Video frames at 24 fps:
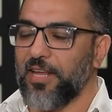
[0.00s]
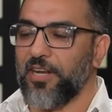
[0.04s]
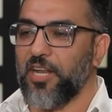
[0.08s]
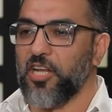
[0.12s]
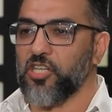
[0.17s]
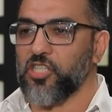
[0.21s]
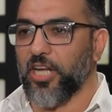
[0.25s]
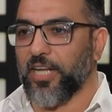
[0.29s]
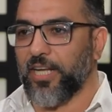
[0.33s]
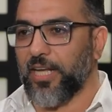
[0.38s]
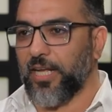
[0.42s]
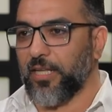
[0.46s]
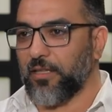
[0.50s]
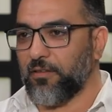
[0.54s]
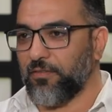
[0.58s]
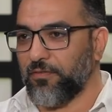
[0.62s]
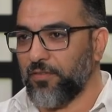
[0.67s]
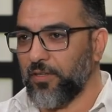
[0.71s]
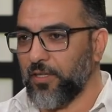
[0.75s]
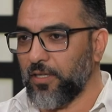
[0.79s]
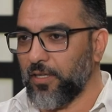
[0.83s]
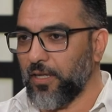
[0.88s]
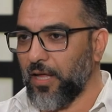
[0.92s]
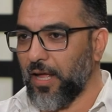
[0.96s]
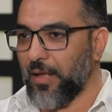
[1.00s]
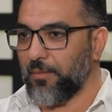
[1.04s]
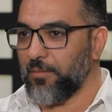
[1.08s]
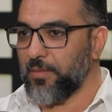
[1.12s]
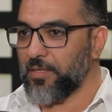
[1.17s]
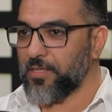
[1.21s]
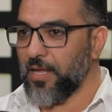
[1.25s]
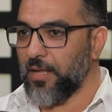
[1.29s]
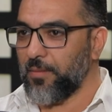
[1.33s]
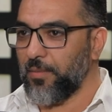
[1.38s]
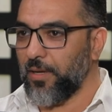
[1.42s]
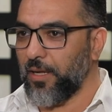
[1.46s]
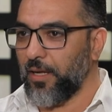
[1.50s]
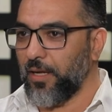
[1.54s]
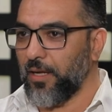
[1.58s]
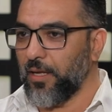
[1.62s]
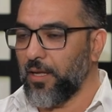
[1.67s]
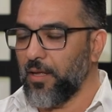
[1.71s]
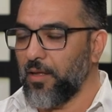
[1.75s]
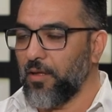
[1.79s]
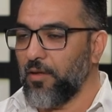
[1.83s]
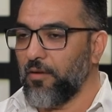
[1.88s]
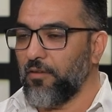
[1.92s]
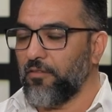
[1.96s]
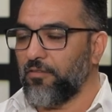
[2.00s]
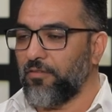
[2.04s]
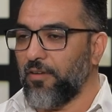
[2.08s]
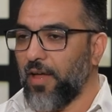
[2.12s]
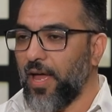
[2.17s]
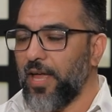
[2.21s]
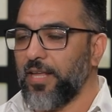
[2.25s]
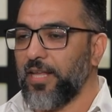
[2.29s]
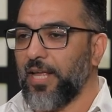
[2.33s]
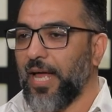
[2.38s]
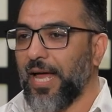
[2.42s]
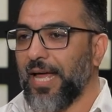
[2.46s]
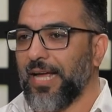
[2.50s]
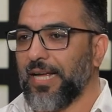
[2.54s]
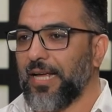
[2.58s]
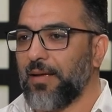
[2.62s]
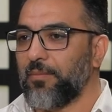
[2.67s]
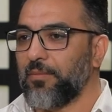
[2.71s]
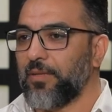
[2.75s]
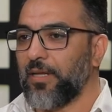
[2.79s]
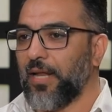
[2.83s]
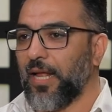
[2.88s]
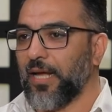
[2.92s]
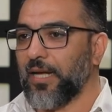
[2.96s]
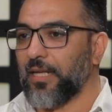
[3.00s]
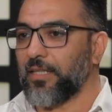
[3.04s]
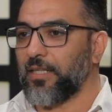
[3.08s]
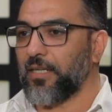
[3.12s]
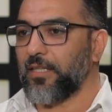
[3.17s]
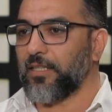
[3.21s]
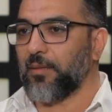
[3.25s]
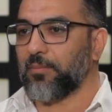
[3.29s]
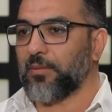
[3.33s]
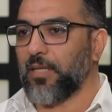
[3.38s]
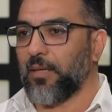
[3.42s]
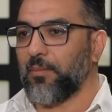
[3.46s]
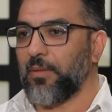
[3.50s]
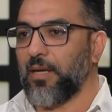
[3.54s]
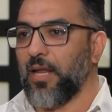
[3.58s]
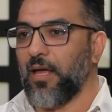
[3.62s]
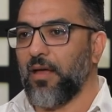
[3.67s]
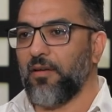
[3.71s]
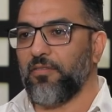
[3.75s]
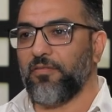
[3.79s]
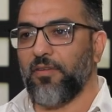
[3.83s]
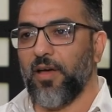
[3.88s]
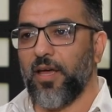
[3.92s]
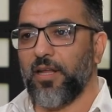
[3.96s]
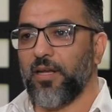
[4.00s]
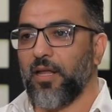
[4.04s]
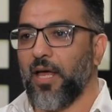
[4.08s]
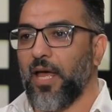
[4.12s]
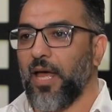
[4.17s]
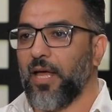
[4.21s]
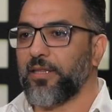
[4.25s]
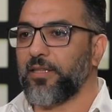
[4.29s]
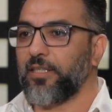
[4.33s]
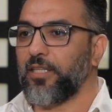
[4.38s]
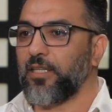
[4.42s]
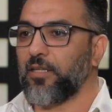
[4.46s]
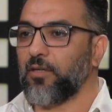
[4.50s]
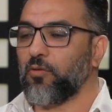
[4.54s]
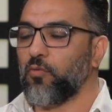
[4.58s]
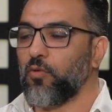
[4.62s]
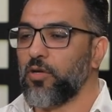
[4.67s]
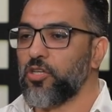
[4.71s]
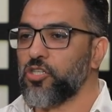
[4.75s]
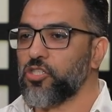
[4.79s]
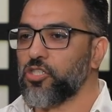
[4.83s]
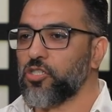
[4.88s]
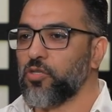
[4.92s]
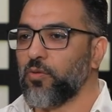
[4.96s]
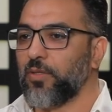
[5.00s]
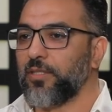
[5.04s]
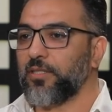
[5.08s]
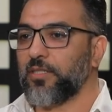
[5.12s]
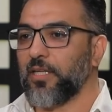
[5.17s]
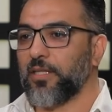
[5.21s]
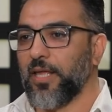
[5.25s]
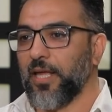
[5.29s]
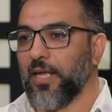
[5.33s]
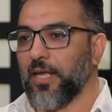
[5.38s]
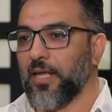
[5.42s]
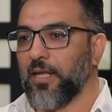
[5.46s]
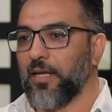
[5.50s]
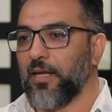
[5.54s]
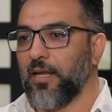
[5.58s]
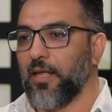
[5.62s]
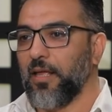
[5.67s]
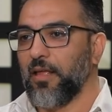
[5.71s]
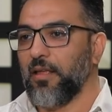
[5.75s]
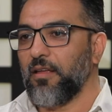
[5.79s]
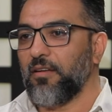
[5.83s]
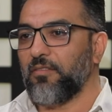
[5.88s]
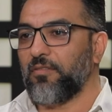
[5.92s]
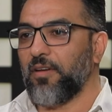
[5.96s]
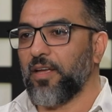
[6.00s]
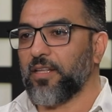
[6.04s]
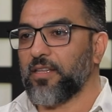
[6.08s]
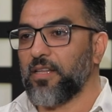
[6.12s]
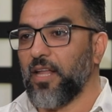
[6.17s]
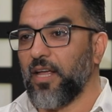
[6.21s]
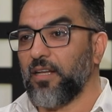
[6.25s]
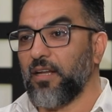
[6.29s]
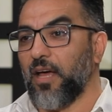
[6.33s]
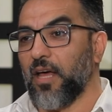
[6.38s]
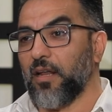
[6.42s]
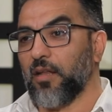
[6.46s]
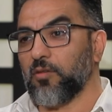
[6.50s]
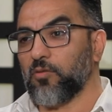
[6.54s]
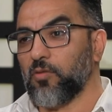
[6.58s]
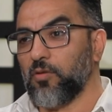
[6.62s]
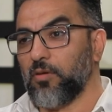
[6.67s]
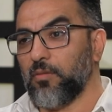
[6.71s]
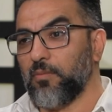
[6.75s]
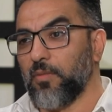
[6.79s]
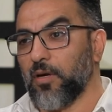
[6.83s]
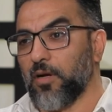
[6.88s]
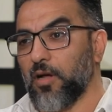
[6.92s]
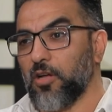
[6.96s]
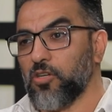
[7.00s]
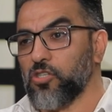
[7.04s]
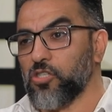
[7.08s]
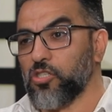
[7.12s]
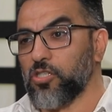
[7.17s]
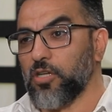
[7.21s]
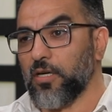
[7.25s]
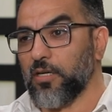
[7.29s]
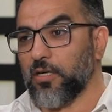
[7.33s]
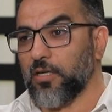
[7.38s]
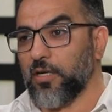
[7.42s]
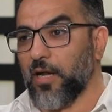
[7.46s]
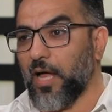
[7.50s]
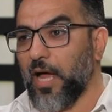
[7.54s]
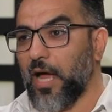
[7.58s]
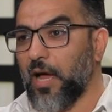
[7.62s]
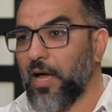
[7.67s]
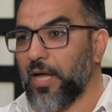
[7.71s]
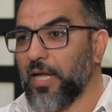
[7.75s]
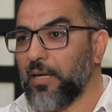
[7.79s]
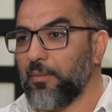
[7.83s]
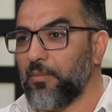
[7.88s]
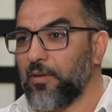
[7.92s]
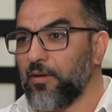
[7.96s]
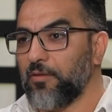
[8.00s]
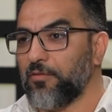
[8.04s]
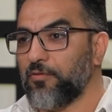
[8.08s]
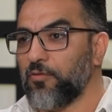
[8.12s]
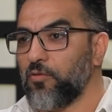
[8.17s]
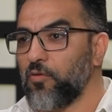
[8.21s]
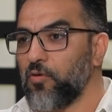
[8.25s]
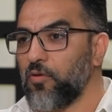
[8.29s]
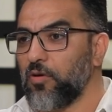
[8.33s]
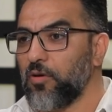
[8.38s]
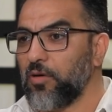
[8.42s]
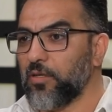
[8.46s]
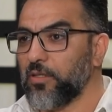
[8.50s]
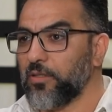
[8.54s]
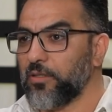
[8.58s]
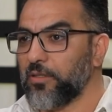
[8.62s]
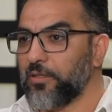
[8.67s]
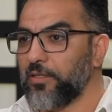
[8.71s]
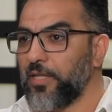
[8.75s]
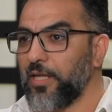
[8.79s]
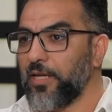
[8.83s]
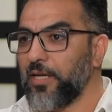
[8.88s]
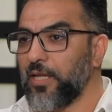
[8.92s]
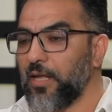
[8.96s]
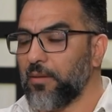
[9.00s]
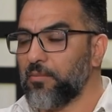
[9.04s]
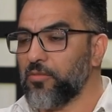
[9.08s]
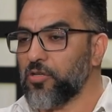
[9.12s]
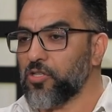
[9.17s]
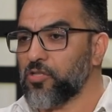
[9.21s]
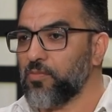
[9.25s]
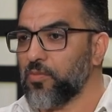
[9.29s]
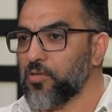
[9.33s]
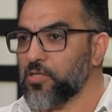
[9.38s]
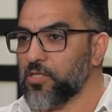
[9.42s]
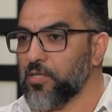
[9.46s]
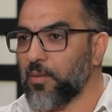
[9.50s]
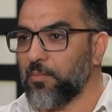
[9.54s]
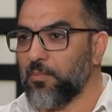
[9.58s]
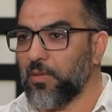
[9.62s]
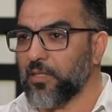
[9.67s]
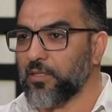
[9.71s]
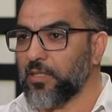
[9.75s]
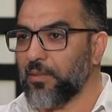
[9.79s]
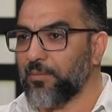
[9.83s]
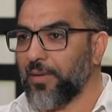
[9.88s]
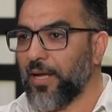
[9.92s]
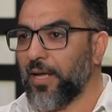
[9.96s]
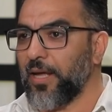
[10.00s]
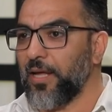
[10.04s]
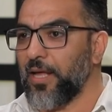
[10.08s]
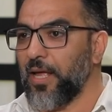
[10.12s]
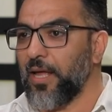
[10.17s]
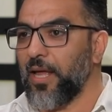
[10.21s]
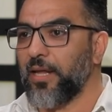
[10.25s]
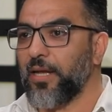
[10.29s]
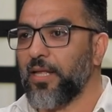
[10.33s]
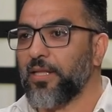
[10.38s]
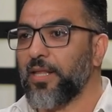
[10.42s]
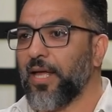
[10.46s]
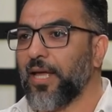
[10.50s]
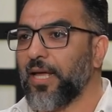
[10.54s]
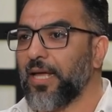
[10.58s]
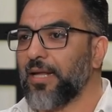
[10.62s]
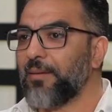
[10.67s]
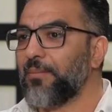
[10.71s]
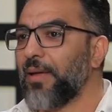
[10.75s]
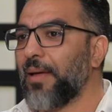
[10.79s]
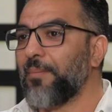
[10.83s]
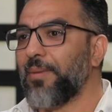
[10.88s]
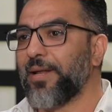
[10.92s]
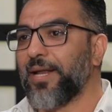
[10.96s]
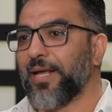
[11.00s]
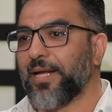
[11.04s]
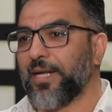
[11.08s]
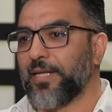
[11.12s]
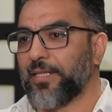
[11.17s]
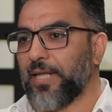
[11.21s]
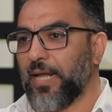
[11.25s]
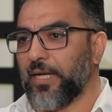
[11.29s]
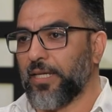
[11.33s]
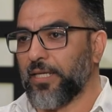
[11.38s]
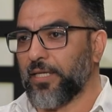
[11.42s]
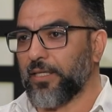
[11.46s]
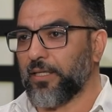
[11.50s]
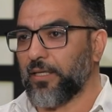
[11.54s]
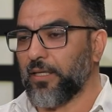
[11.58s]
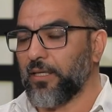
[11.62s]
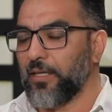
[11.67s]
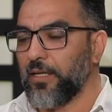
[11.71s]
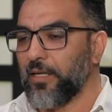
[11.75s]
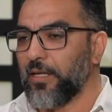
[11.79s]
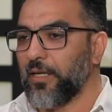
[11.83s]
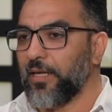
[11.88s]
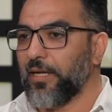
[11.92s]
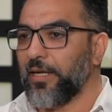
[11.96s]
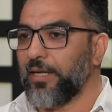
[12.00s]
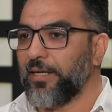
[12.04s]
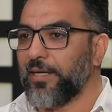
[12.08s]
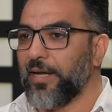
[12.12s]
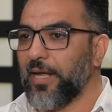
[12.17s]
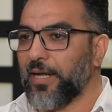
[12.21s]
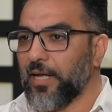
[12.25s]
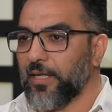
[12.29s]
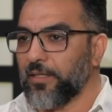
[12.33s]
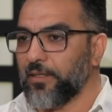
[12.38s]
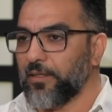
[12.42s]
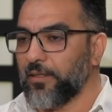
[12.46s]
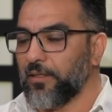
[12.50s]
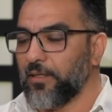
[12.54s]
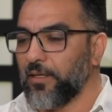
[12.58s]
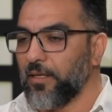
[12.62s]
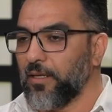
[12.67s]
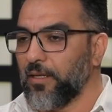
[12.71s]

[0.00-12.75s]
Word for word: انا شكيت فيك يا عم سامح آه. في اي حاجه من الحاجات اللي انت بتعملها فانا هديك وش وانت داخل فهتلاقيني على طول مكشر حاجب لفوق الدنيا مش متظبطه معايا انا داخل بقى بنكد عليك النكد